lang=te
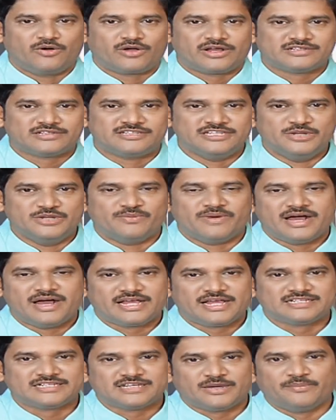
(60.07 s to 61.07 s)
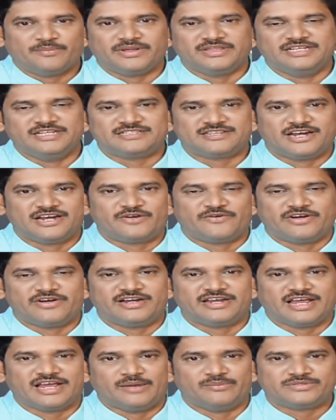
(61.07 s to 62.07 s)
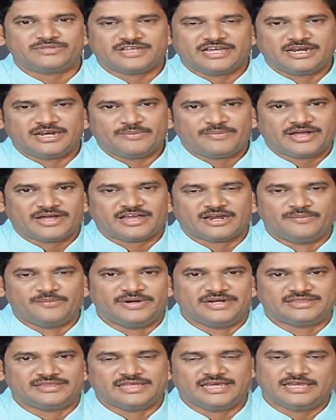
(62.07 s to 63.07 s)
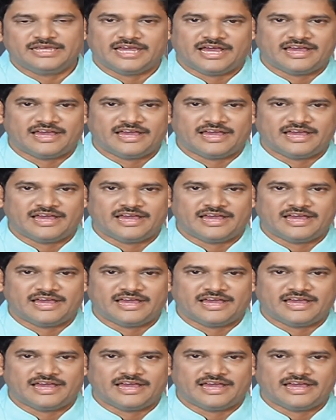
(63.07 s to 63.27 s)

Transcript: ఒక సినిమాకి సంబంధించినటువంటి అంశాలను పక్కన పెడితే